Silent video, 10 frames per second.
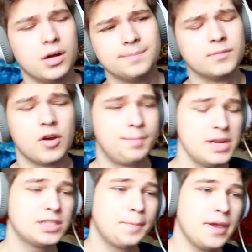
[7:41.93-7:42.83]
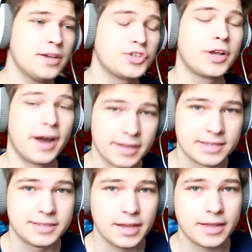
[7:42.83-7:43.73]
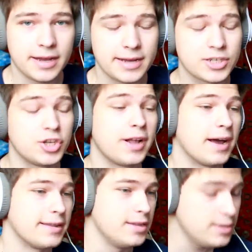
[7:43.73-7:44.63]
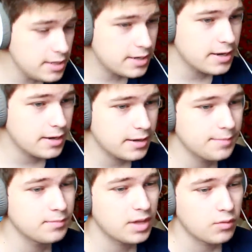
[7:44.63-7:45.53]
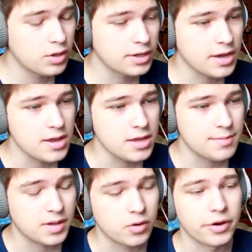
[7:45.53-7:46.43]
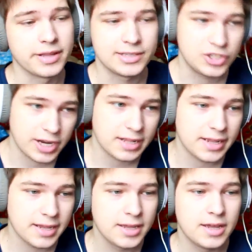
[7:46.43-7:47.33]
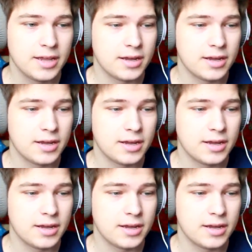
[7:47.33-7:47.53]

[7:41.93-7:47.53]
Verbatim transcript: Эм, в принципе, шикарно снято, шикарный ник, э, довольно-таки неплохое начало.